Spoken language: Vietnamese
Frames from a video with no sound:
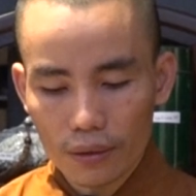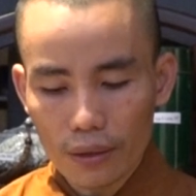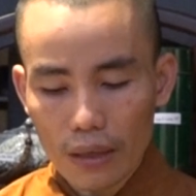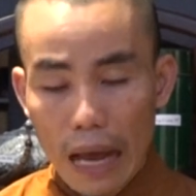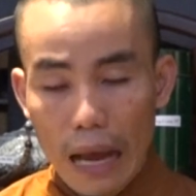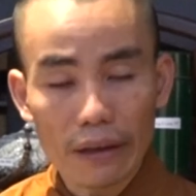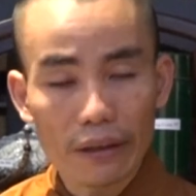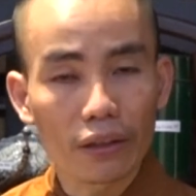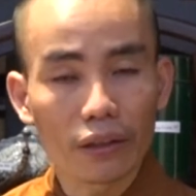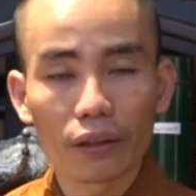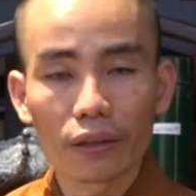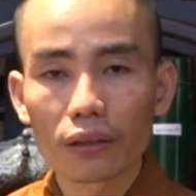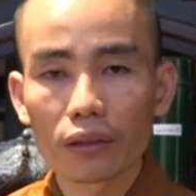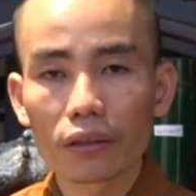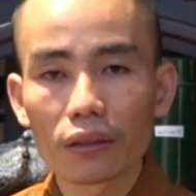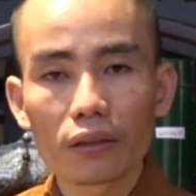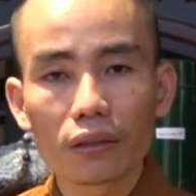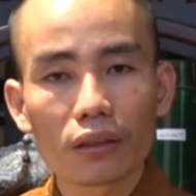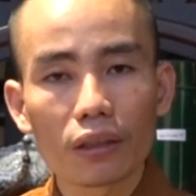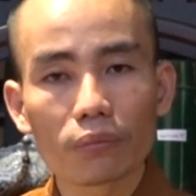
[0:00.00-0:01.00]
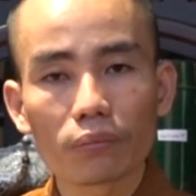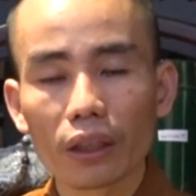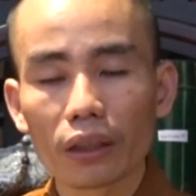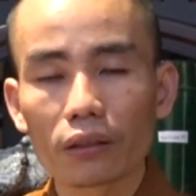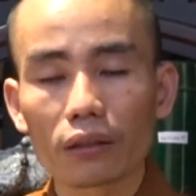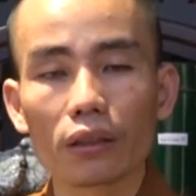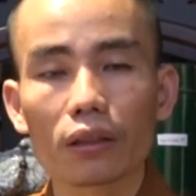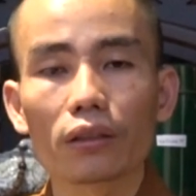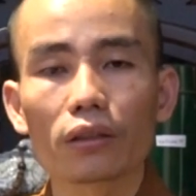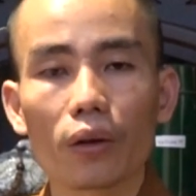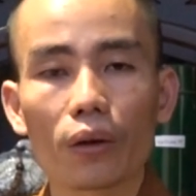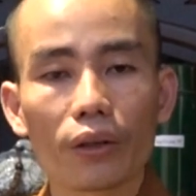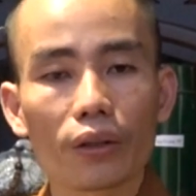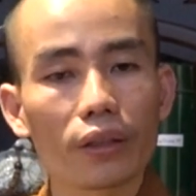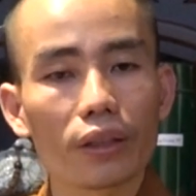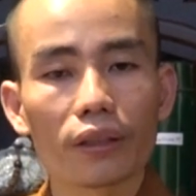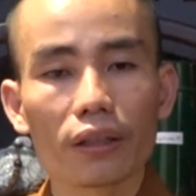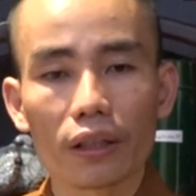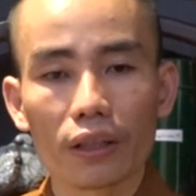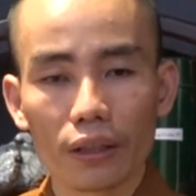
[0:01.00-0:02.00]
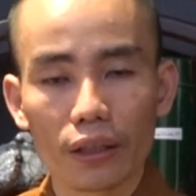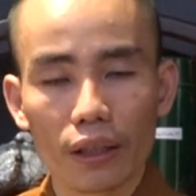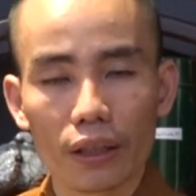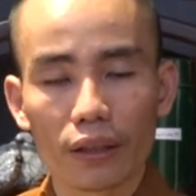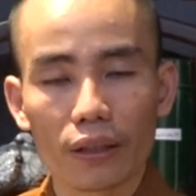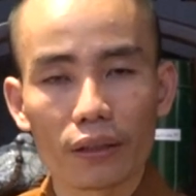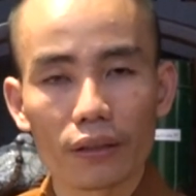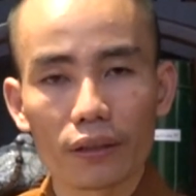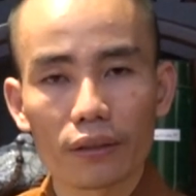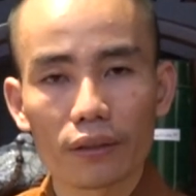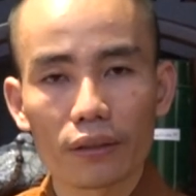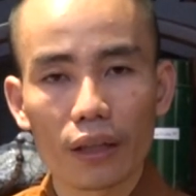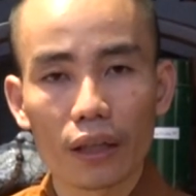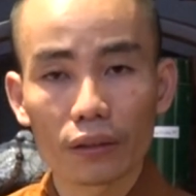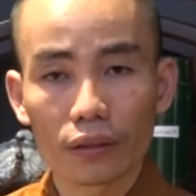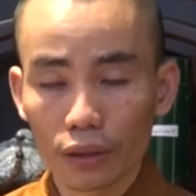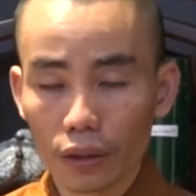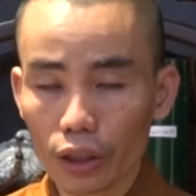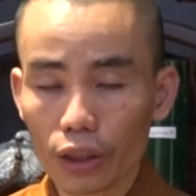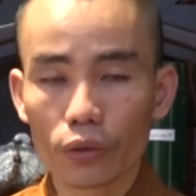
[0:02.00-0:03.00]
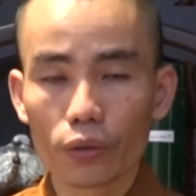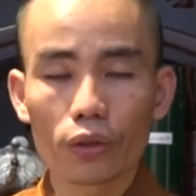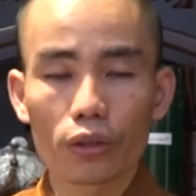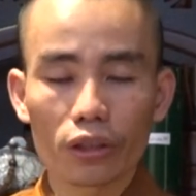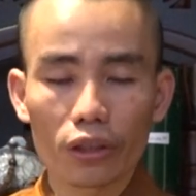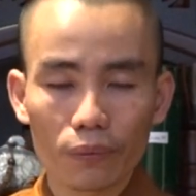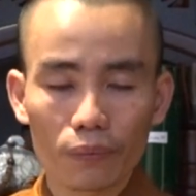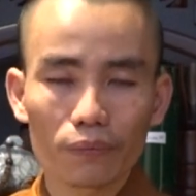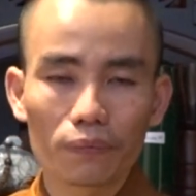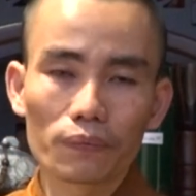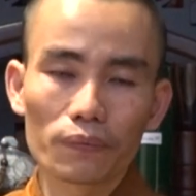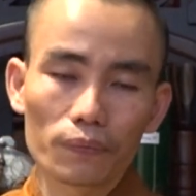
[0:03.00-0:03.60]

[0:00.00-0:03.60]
ăn những cái thứ không thể tưởng nổi trên đời này, ăn tươi nuốt sống.